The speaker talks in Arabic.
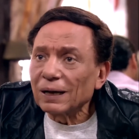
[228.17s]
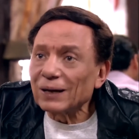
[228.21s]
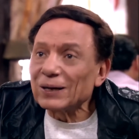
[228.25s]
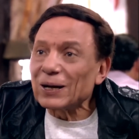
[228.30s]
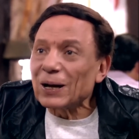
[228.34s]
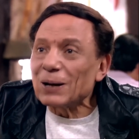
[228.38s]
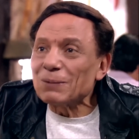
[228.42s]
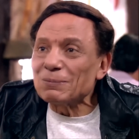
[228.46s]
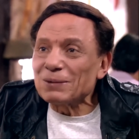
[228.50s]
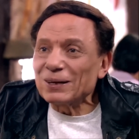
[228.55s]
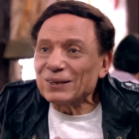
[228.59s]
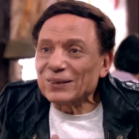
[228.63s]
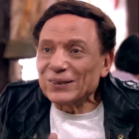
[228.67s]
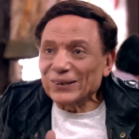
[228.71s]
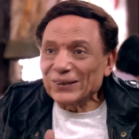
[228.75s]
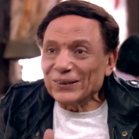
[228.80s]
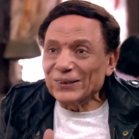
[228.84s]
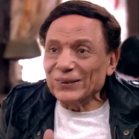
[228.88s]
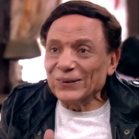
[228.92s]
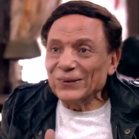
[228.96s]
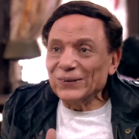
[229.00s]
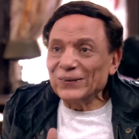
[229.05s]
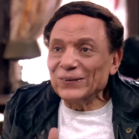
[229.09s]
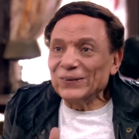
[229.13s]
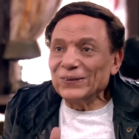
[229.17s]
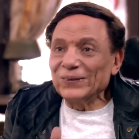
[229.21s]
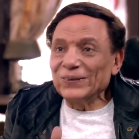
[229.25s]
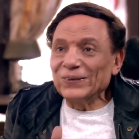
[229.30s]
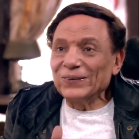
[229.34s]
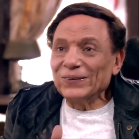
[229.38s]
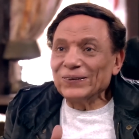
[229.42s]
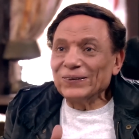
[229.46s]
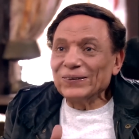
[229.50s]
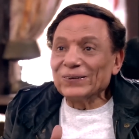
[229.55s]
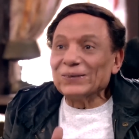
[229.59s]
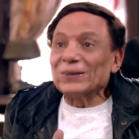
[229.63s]
انا عملت ايه
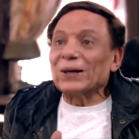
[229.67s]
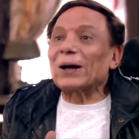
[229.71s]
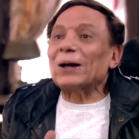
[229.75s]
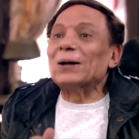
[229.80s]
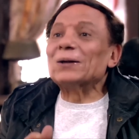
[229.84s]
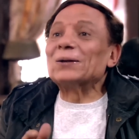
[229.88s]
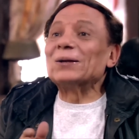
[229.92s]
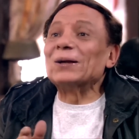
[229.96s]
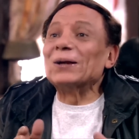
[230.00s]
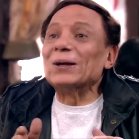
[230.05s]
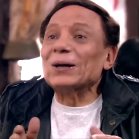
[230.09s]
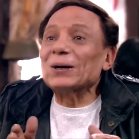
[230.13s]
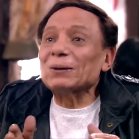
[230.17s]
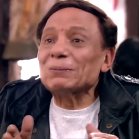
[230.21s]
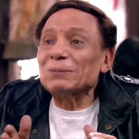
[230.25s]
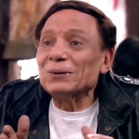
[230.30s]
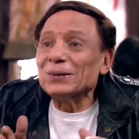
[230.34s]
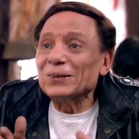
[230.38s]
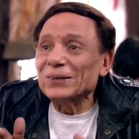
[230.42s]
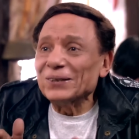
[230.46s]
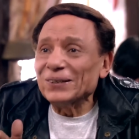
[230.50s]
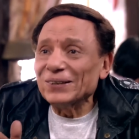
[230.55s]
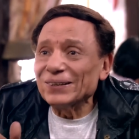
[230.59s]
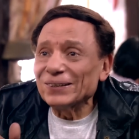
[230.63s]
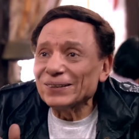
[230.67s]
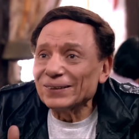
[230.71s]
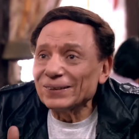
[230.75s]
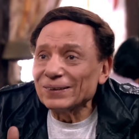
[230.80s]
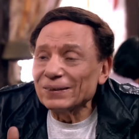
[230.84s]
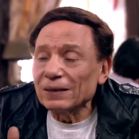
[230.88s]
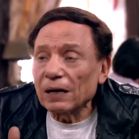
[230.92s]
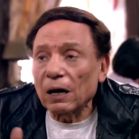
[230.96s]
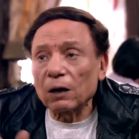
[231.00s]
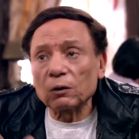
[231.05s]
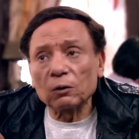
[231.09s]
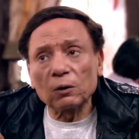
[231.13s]
دخلت اللعبه دي
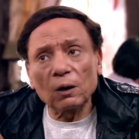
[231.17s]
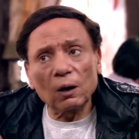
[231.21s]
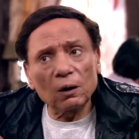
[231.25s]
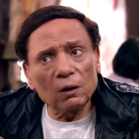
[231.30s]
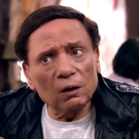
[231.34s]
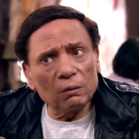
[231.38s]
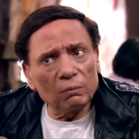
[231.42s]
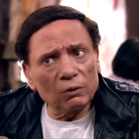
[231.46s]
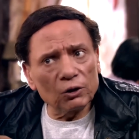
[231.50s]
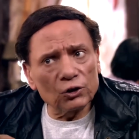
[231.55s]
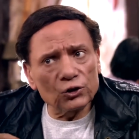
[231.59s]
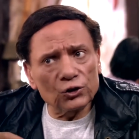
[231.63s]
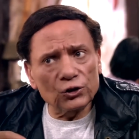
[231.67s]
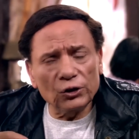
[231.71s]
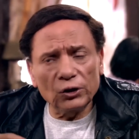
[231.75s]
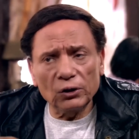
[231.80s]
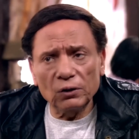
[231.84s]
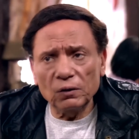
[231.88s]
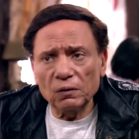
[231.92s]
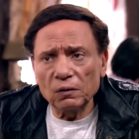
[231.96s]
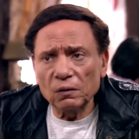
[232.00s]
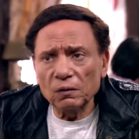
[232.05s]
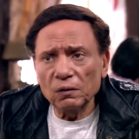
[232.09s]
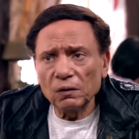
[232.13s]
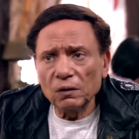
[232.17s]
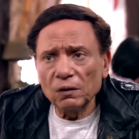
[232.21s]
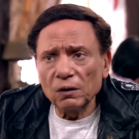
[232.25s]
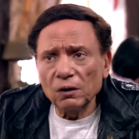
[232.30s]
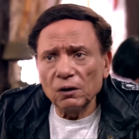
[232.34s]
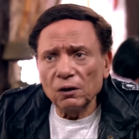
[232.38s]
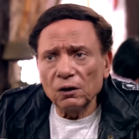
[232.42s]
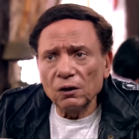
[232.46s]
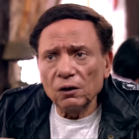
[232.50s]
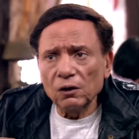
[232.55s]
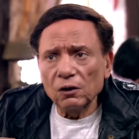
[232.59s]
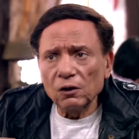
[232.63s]
هطلع لي قرشين
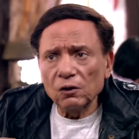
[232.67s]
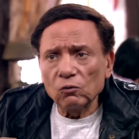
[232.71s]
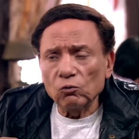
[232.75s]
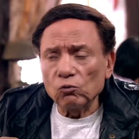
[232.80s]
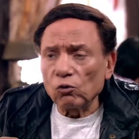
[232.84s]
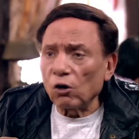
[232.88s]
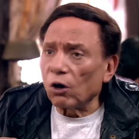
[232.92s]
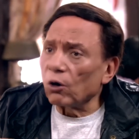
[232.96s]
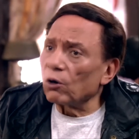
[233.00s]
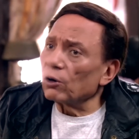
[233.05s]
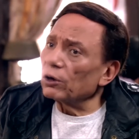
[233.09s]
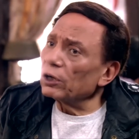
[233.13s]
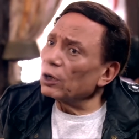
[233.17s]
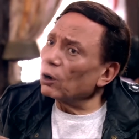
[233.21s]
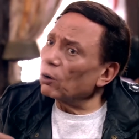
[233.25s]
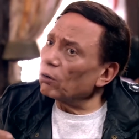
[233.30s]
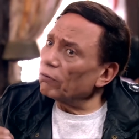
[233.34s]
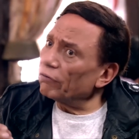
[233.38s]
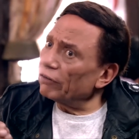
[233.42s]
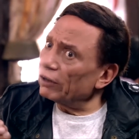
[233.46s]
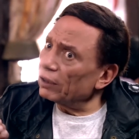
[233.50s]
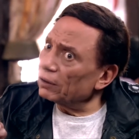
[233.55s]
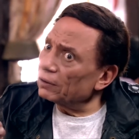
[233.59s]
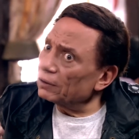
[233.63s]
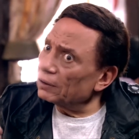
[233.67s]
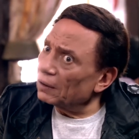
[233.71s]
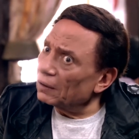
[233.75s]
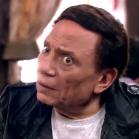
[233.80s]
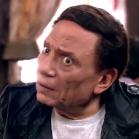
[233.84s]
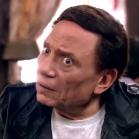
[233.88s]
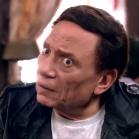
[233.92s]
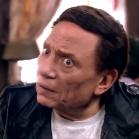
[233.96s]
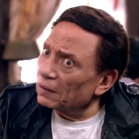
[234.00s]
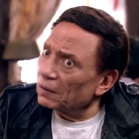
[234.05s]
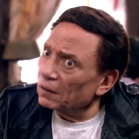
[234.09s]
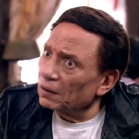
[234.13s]
واخويا وفاديه
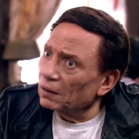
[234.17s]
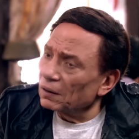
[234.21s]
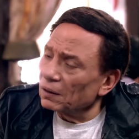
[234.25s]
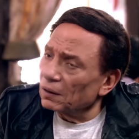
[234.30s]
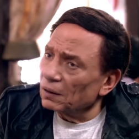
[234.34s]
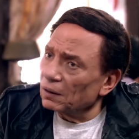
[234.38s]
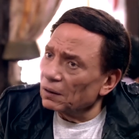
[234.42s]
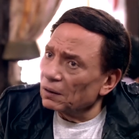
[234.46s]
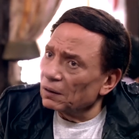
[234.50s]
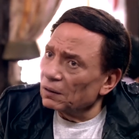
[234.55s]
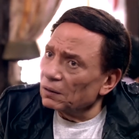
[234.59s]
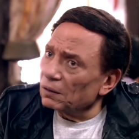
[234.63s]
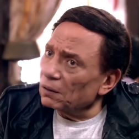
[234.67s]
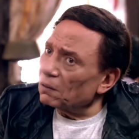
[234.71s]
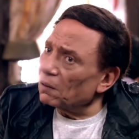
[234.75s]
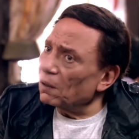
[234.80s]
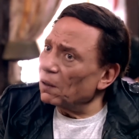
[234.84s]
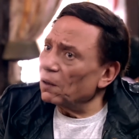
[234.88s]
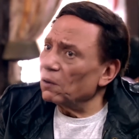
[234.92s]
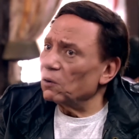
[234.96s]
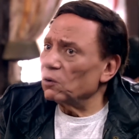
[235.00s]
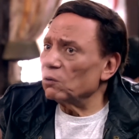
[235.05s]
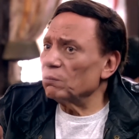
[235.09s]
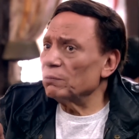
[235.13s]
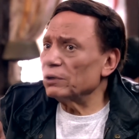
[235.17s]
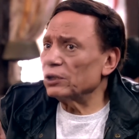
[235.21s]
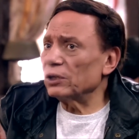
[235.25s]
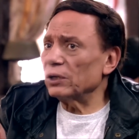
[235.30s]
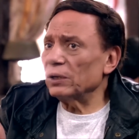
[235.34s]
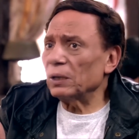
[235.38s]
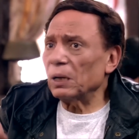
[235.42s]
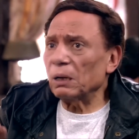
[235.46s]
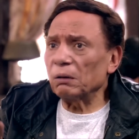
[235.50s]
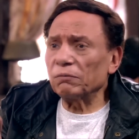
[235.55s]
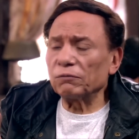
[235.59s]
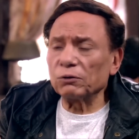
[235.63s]
يطلع له
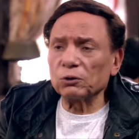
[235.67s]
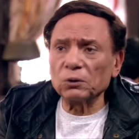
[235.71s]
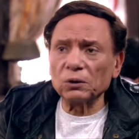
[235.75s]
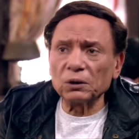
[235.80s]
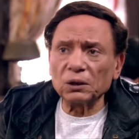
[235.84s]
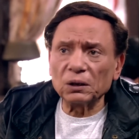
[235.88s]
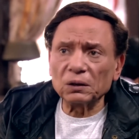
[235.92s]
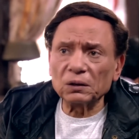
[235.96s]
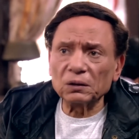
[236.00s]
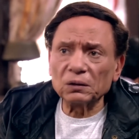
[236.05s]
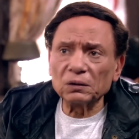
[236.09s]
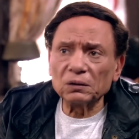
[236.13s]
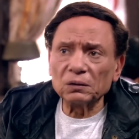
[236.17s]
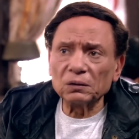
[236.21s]
200000 دولار